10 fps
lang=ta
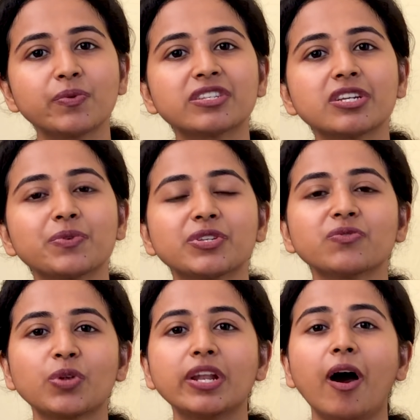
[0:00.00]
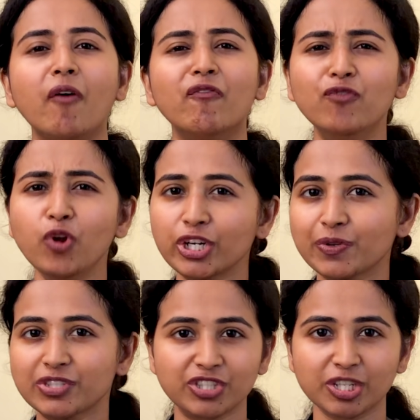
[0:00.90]
ட்விஸ்ட் ட்விஸ்ட்னு சொல்லி அவ்வளோ
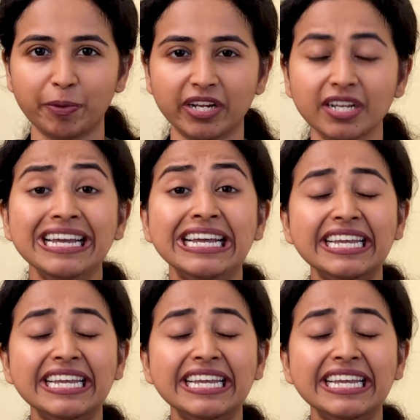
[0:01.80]
ட்விஸ்ட் வச்சுருப்பாரு